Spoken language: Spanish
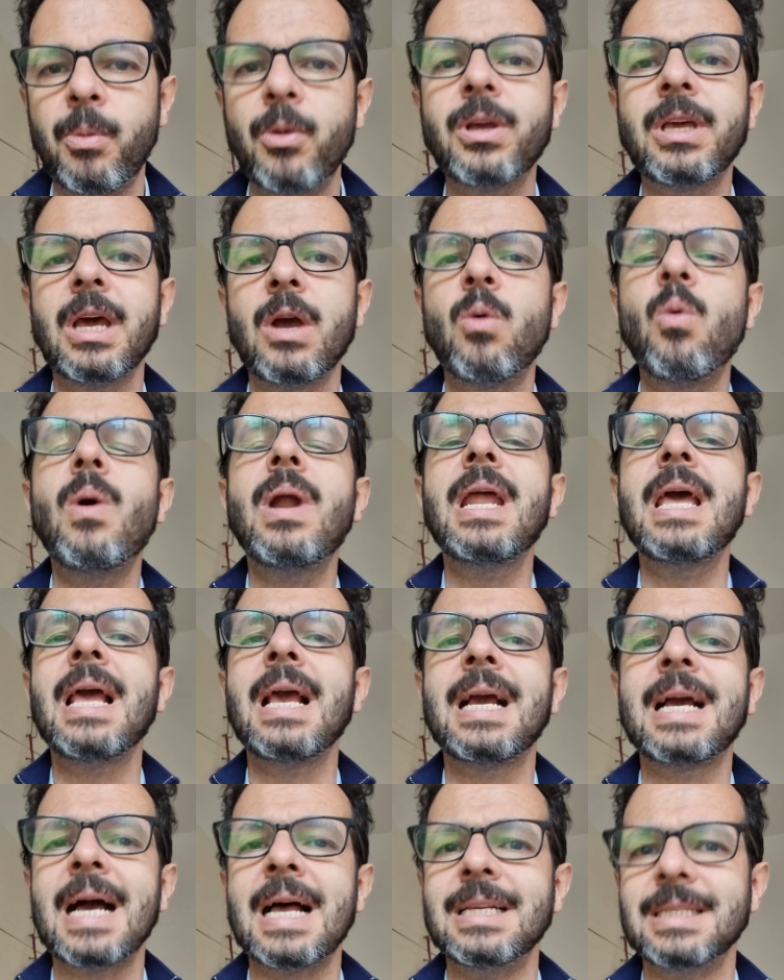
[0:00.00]
¿Por qué? ¿Cuál es
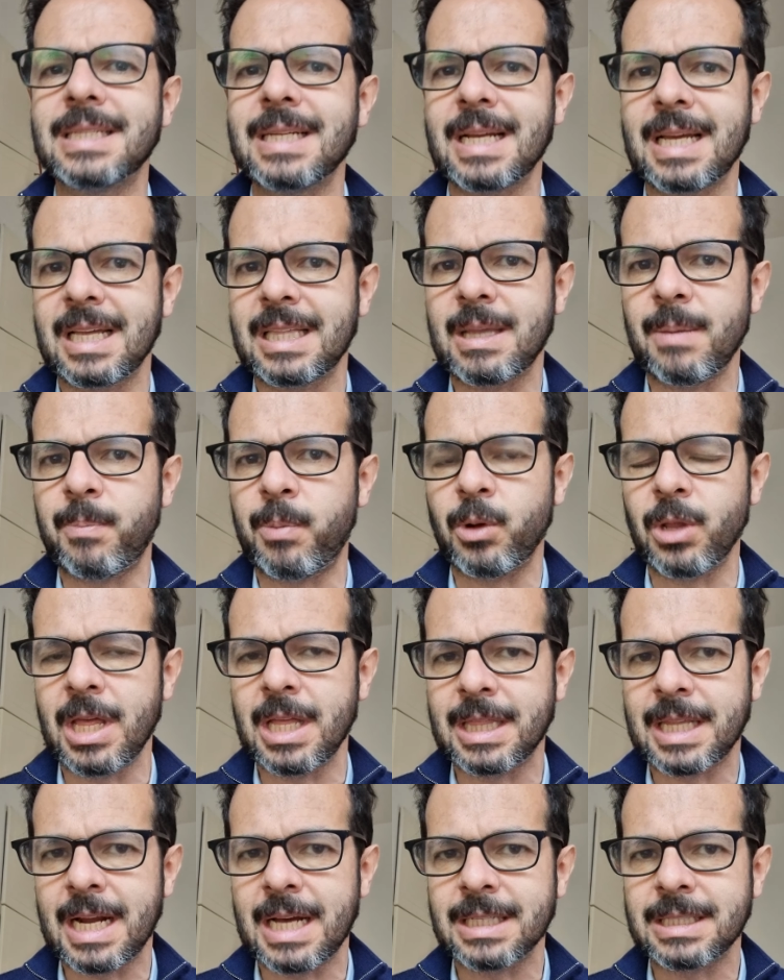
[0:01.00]
el cáncer que está por
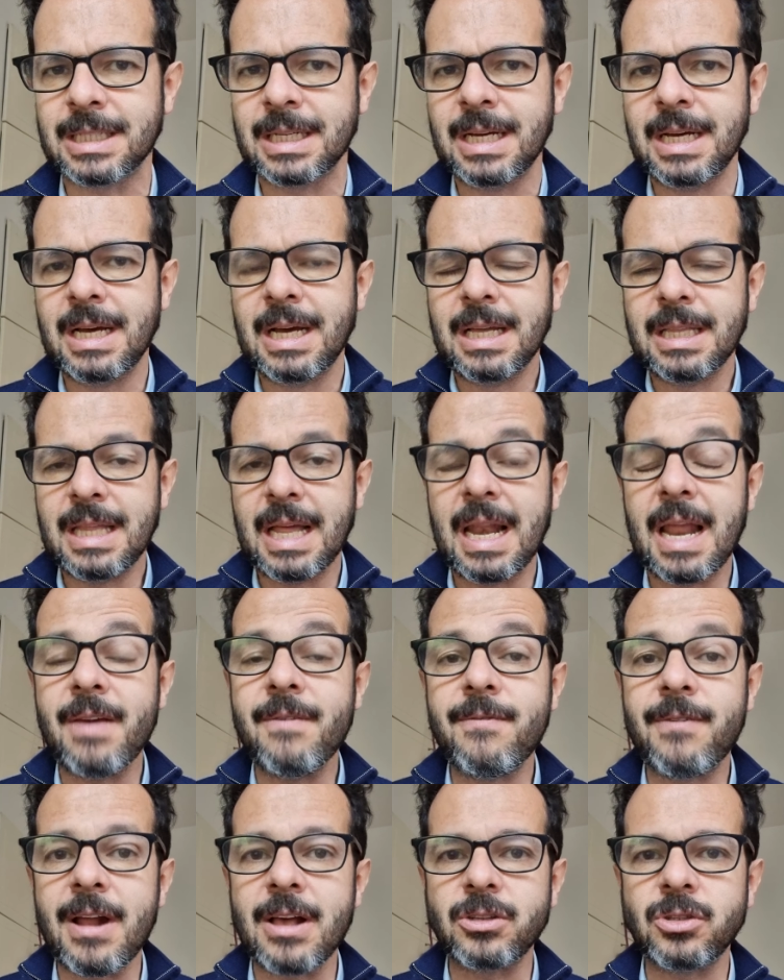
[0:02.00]
detrás de la
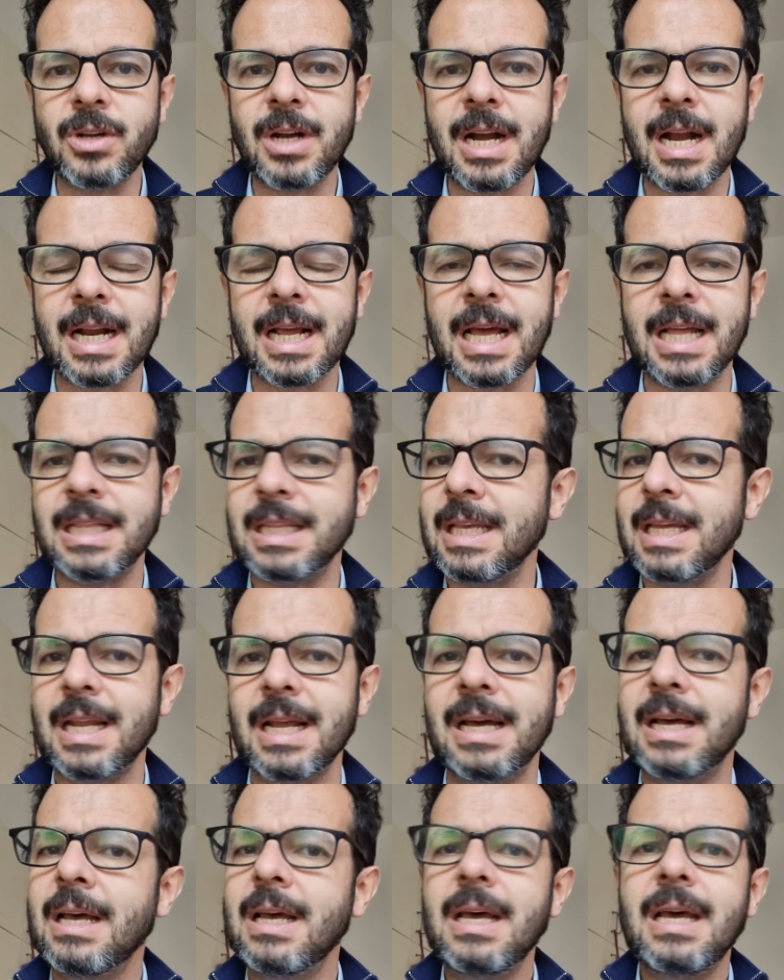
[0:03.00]
inflación en
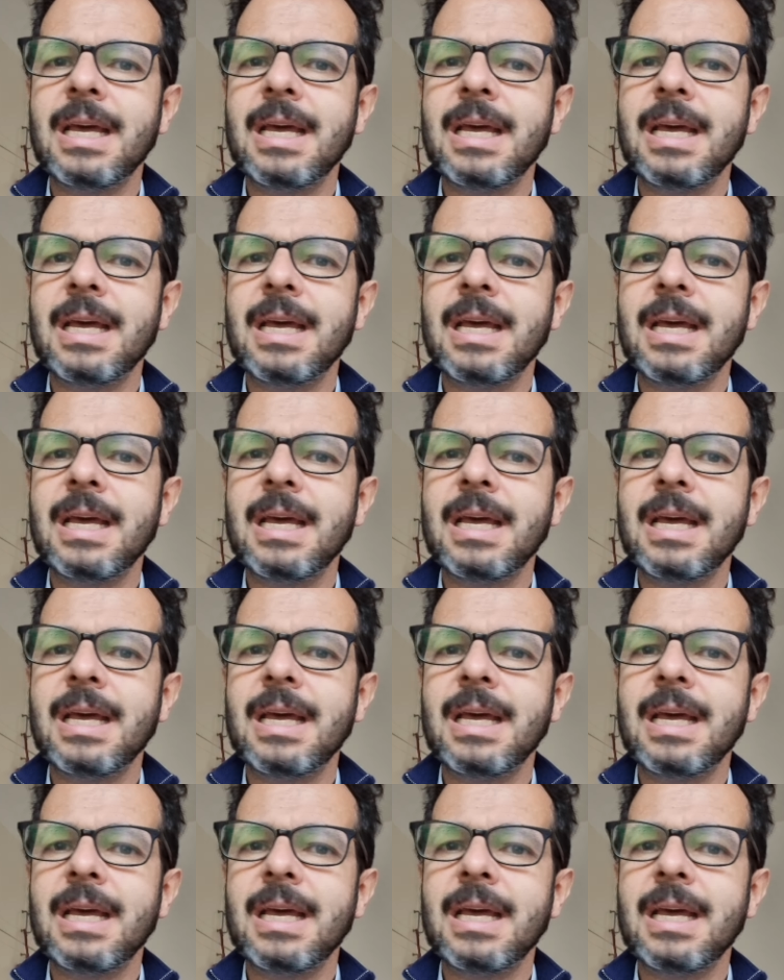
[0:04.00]
Argentina?